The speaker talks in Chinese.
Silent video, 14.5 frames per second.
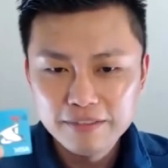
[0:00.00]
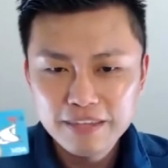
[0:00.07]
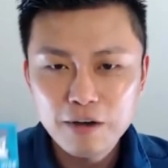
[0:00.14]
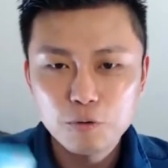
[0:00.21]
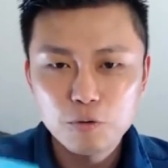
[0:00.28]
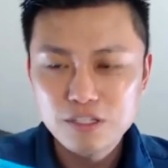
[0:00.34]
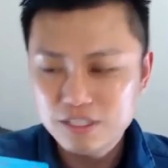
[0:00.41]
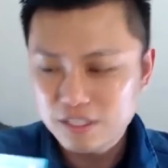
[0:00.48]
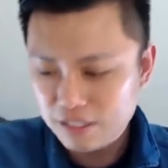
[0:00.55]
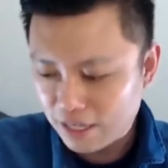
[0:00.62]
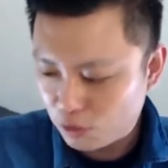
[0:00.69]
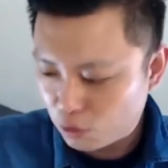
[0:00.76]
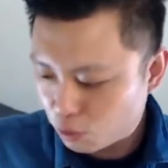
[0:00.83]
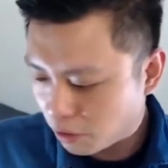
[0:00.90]
那我今
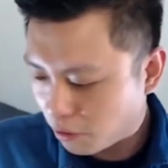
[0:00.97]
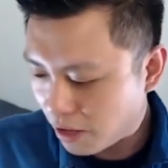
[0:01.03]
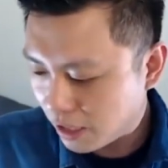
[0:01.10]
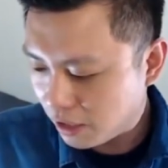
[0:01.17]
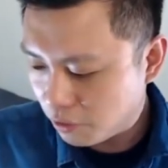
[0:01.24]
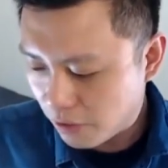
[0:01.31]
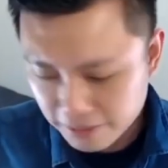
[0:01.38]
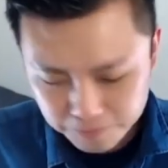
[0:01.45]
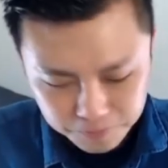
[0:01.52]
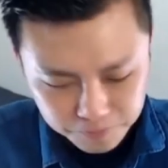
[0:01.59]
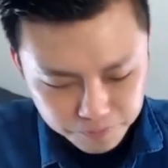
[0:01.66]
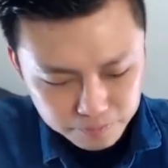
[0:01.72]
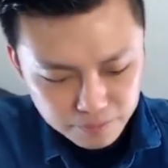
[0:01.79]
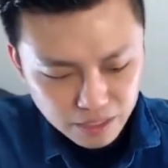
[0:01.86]
年度的话，因为
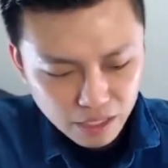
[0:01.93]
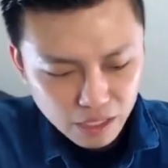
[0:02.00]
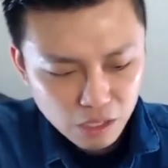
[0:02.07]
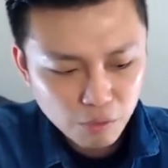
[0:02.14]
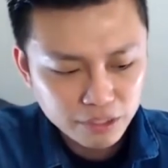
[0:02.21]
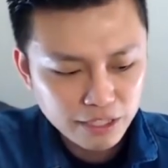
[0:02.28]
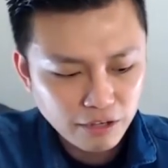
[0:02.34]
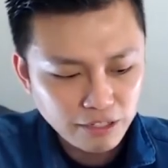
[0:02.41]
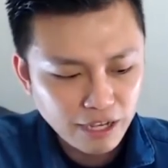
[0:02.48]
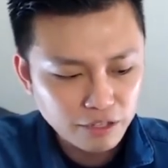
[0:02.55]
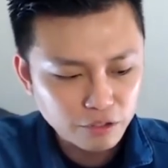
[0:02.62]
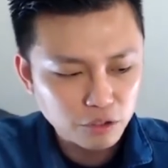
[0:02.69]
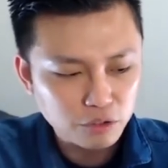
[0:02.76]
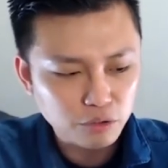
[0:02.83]
王道银
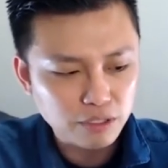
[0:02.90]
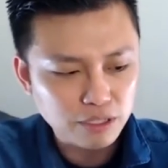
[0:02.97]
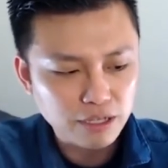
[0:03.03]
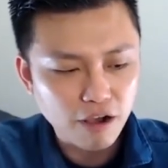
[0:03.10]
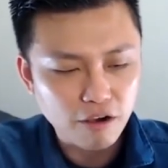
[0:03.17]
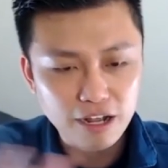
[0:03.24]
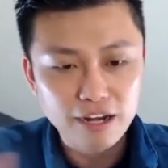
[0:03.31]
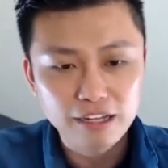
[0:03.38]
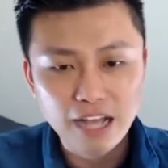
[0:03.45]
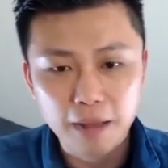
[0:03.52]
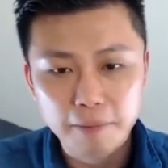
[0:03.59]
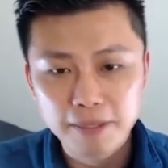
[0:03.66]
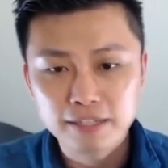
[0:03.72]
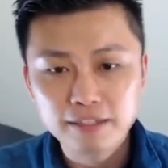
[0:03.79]
行有很多很好看的卡
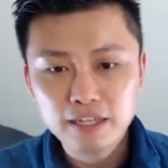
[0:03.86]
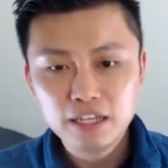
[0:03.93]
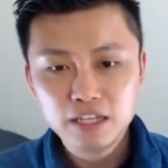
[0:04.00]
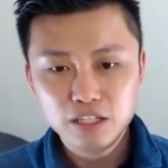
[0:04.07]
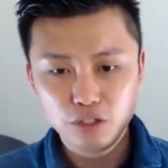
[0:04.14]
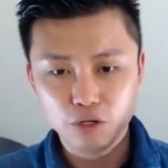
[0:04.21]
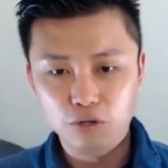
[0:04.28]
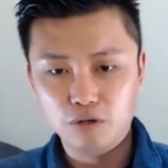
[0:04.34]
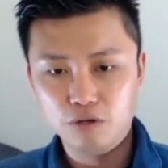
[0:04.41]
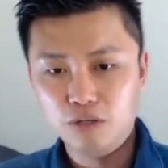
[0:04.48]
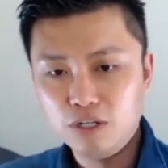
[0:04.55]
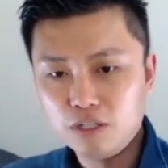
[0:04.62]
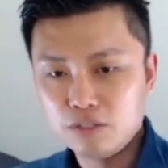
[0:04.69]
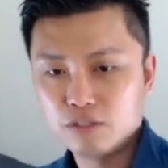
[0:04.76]
片，有
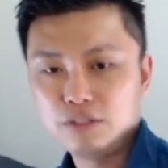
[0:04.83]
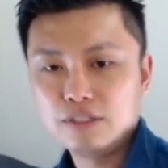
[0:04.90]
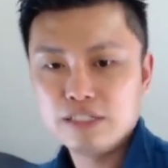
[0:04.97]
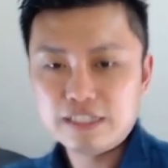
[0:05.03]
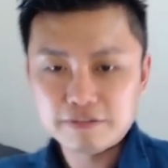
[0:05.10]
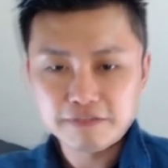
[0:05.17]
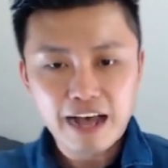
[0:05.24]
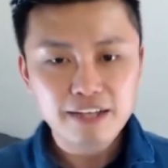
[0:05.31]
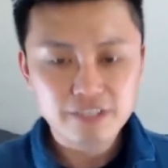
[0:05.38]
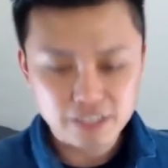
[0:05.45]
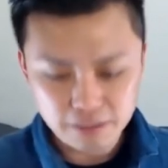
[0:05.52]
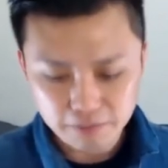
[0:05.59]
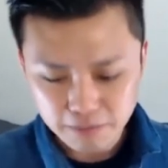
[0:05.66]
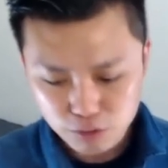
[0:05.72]
就是一直发
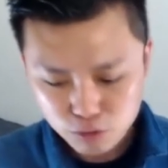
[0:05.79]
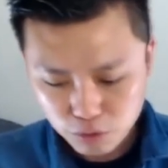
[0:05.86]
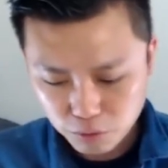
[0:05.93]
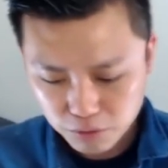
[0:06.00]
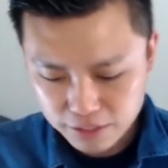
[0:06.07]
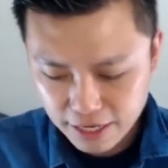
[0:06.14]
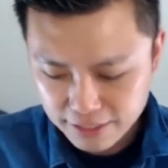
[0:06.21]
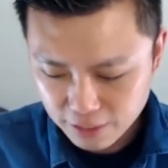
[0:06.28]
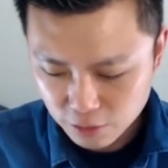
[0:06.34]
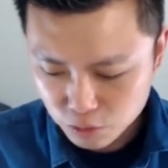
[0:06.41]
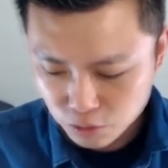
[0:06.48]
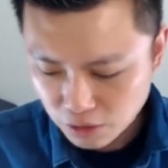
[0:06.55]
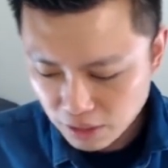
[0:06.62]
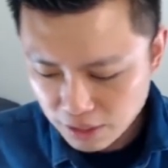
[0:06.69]
行嘛，所以我才想
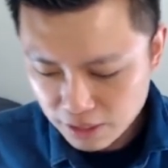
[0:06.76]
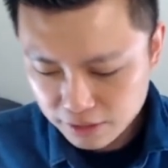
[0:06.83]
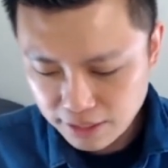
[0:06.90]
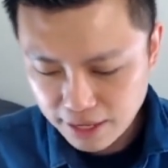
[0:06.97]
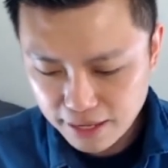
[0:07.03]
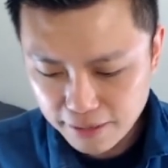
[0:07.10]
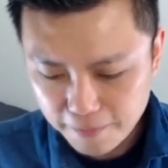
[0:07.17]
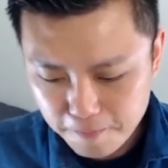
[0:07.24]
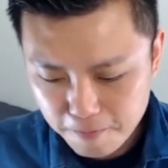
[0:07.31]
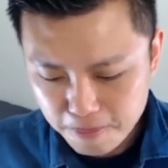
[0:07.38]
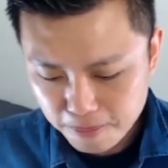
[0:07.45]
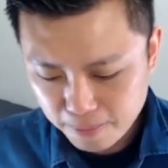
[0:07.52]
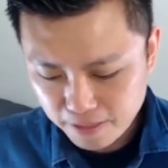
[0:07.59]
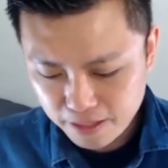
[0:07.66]
说，那
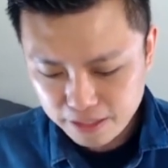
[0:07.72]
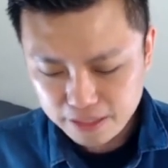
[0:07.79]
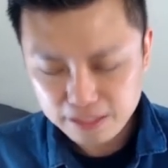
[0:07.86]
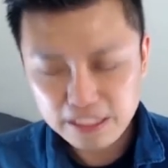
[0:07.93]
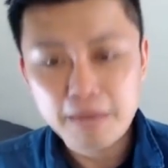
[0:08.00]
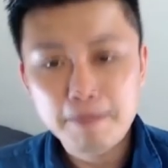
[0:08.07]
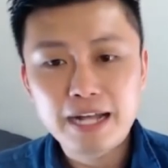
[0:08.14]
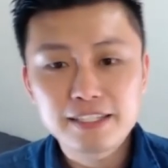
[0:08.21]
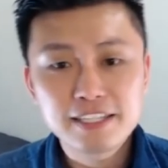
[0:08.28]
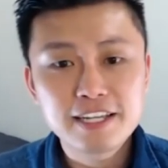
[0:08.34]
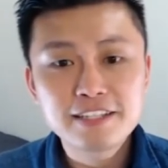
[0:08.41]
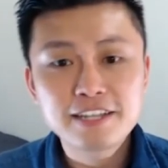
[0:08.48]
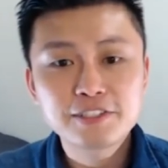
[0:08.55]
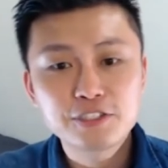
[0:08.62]
也把千
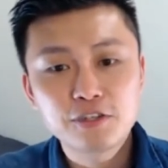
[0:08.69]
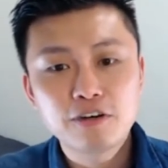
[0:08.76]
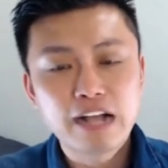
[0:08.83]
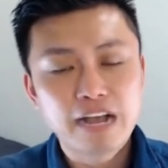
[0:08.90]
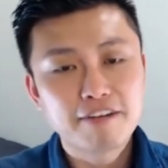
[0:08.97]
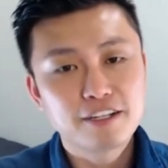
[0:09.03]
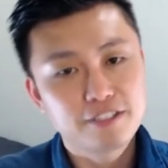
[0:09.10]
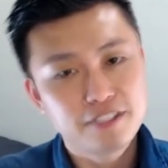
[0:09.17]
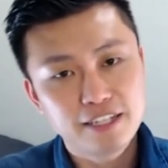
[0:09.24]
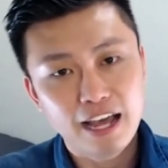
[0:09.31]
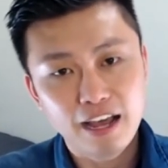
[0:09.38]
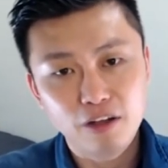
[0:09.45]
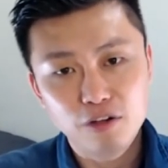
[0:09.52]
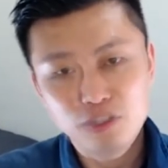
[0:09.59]
账金融卡放进来。
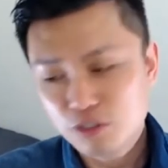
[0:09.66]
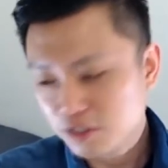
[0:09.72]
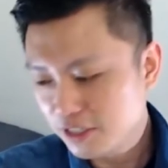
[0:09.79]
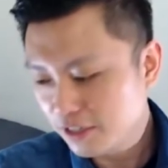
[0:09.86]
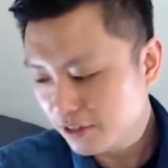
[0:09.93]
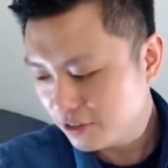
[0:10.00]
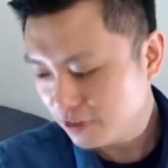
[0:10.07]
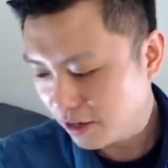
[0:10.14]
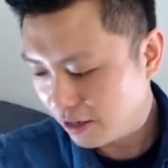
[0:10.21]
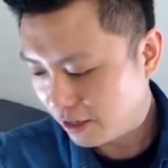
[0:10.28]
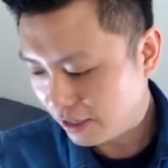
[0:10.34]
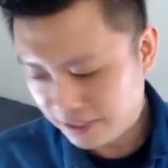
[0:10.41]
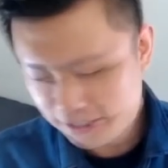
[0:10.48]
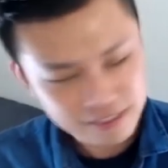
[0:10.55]
结果千账金融卡
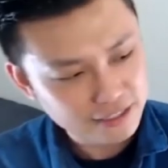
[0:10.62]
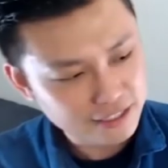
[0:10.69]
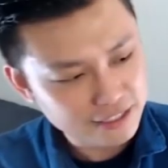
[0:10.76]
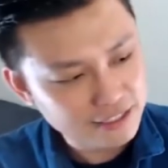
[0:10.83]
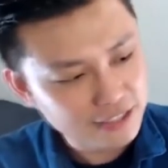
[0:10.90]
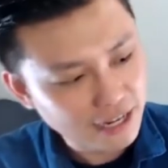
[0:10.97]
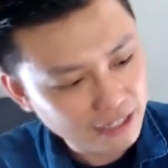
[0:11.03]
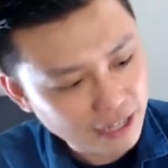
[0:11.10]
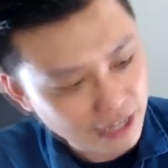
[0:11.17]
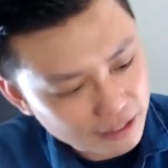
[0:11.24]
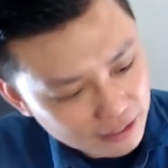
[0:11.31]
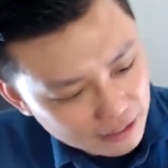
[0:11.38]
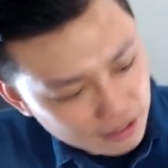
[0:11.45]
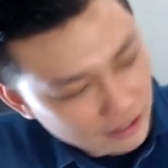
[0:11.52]
一一进来，你看